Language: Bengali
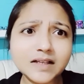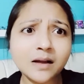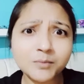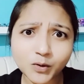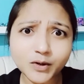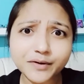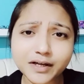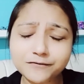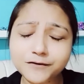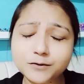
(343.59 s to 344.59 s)
আমিও একটু
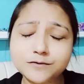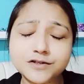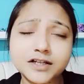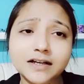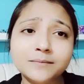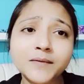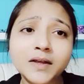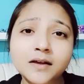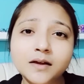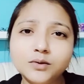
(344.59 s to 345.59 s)
কনফিউজ ছিলাম
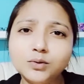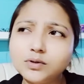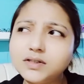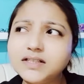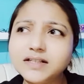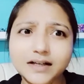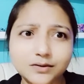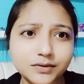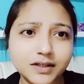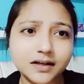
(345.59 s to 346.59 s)
দুটো তিনটে ট্যাটু
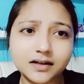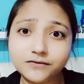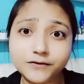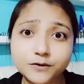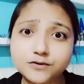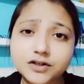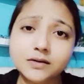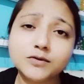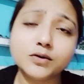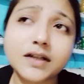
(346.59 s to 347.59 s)
নিয়ে কনফিউজ ছিলাম
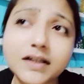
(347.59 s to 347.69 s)
টোটালি